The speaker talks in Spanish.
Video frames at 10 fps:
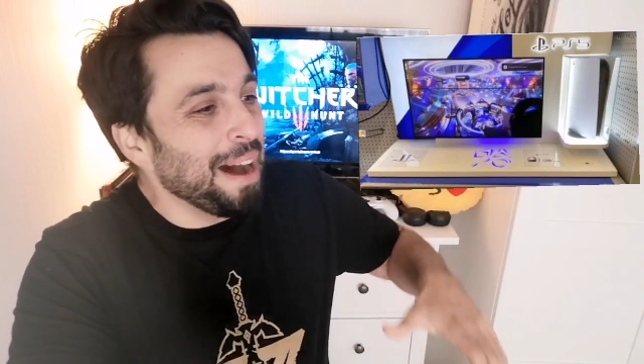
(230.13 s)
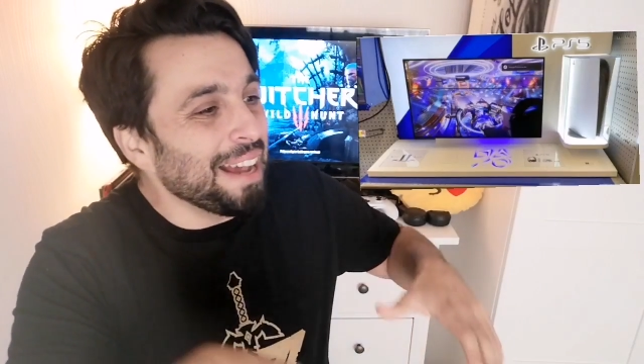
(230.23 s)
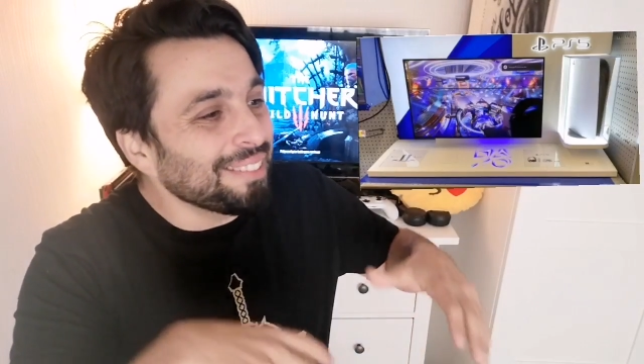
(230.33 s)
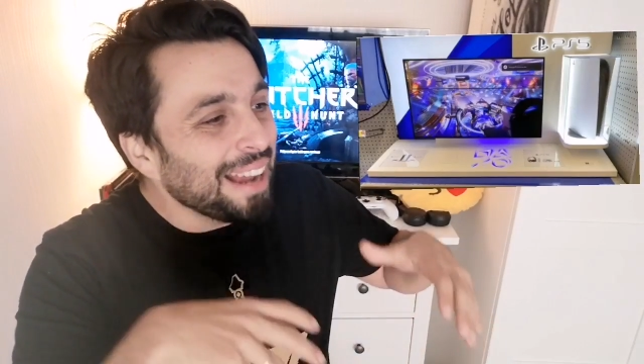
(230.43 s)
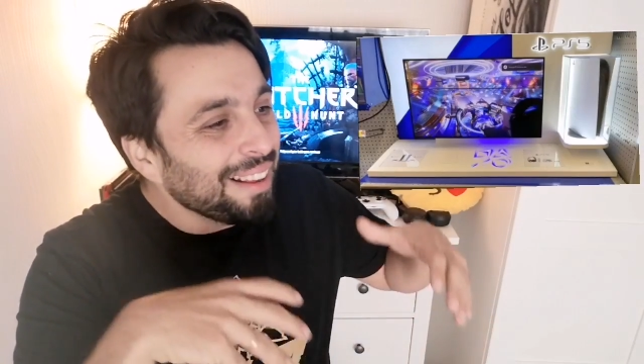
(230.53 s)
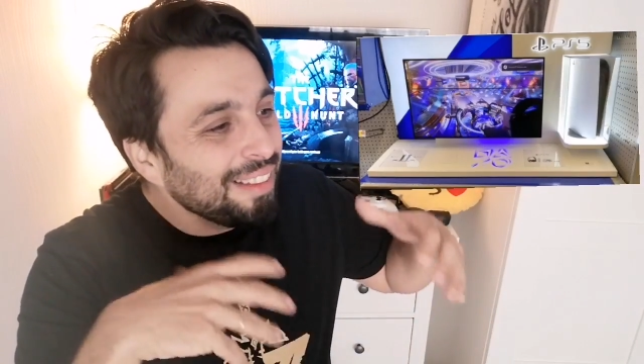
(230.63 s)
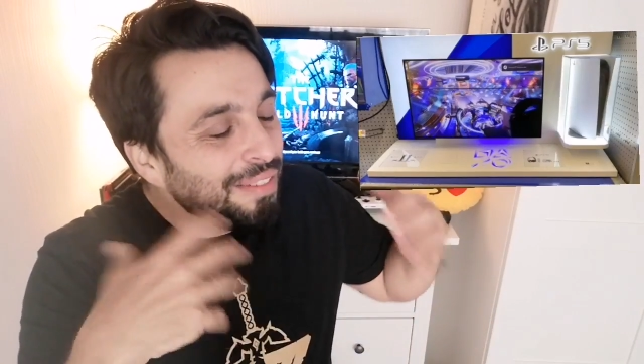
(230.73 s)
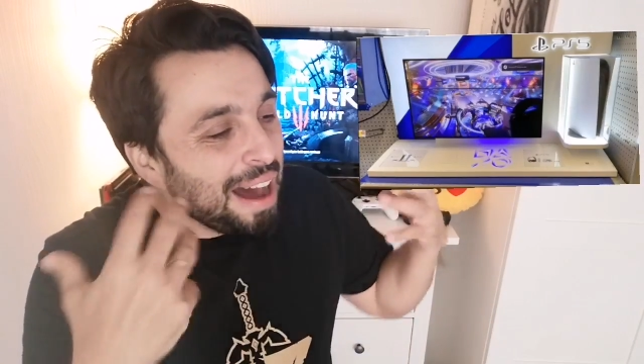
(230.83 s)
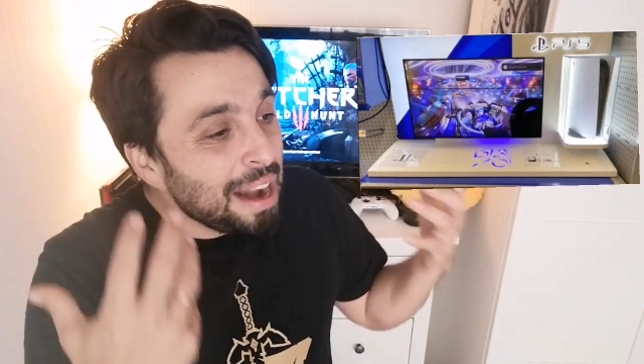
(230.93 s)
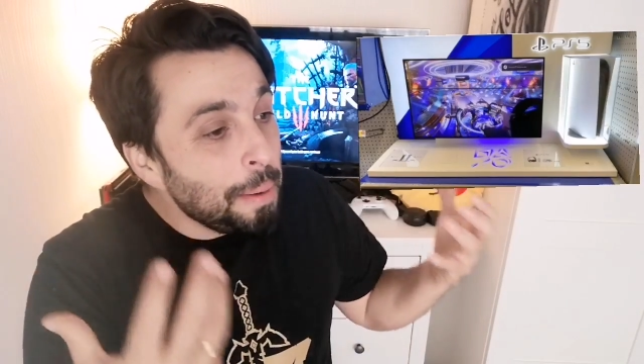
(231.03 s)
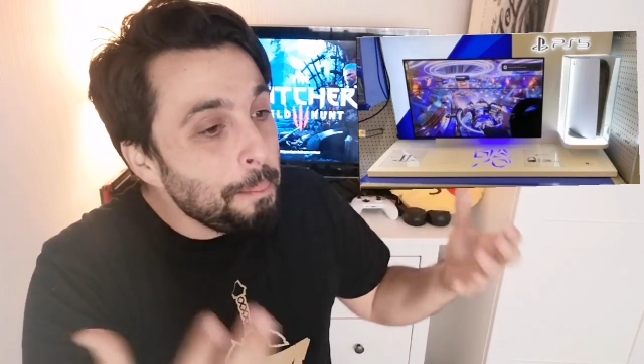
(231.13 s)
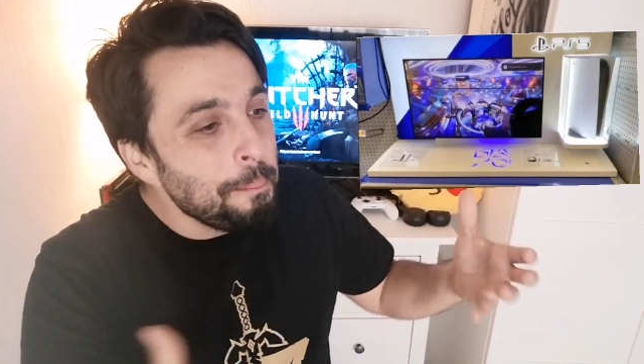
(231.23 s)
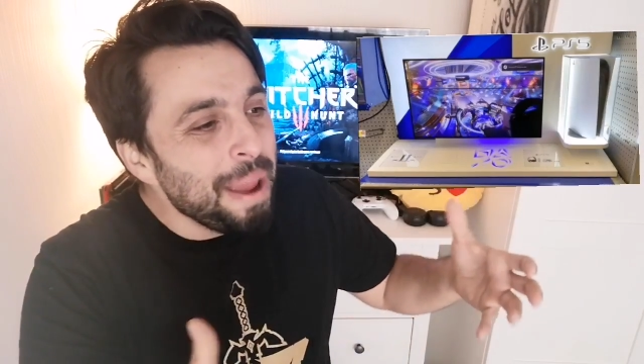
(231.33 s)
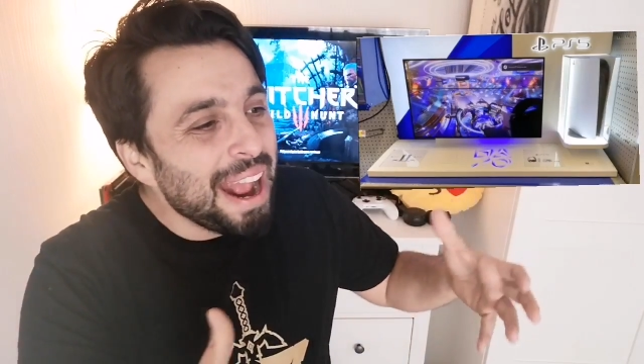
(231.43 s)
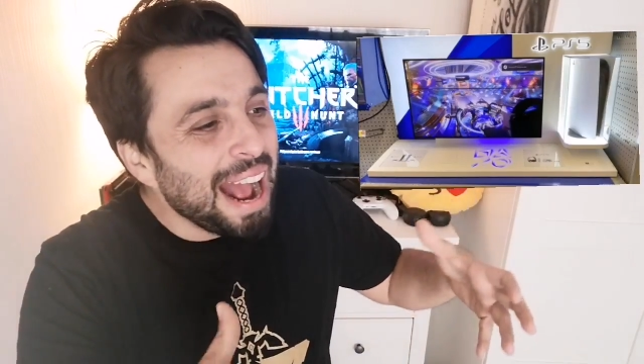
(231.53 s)
vas a activar
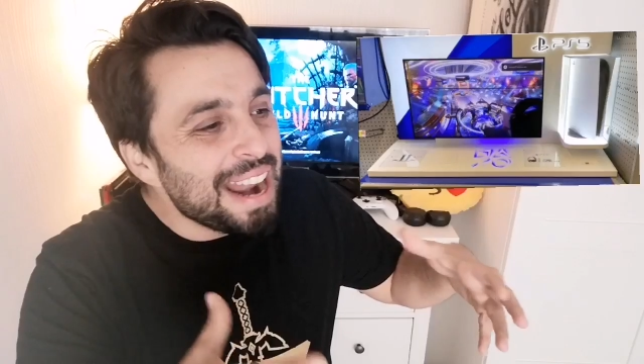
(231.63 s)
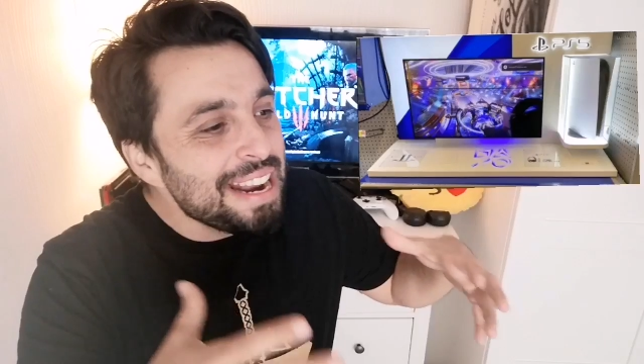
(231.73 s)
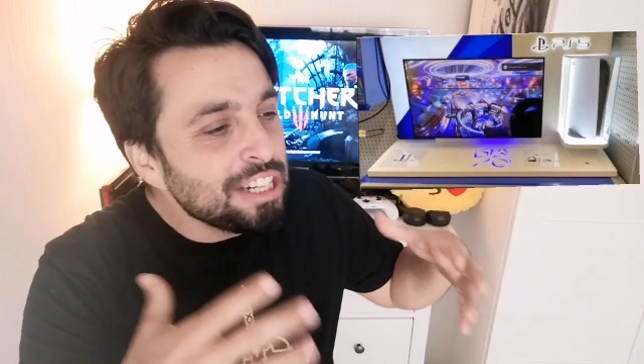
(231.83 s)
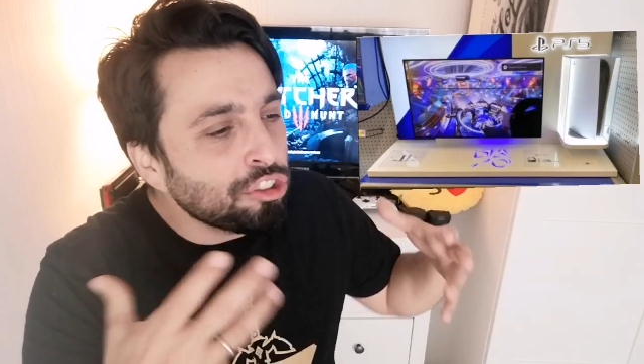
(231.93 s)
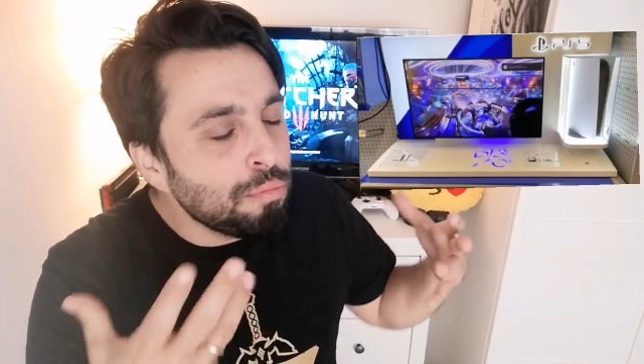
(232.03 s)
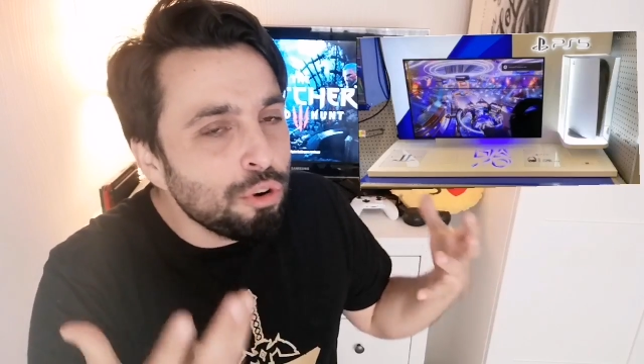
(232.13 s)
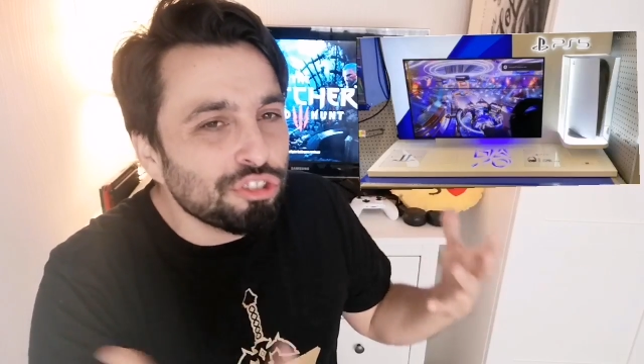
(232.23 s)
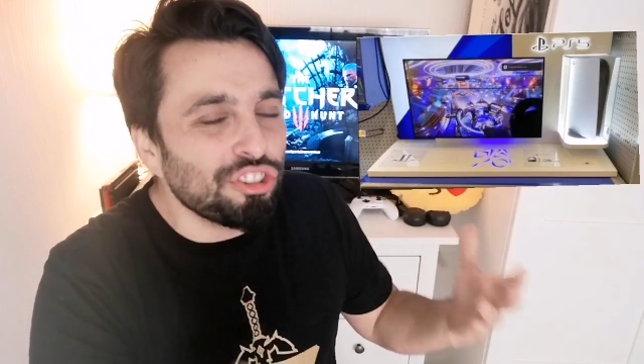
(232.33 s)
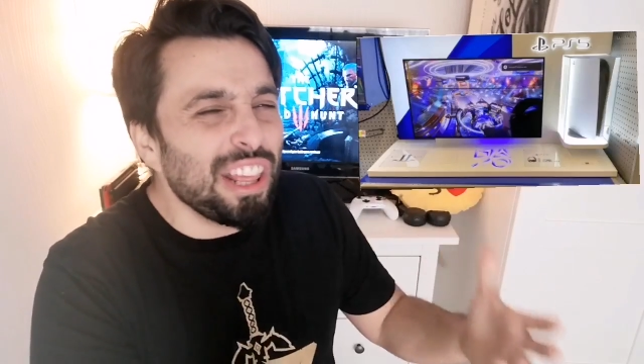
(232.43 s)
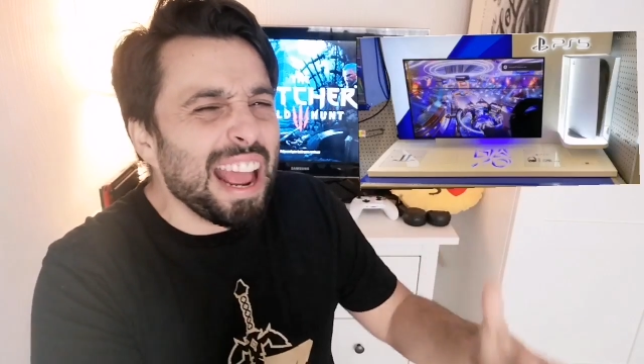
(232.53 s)
mecanismos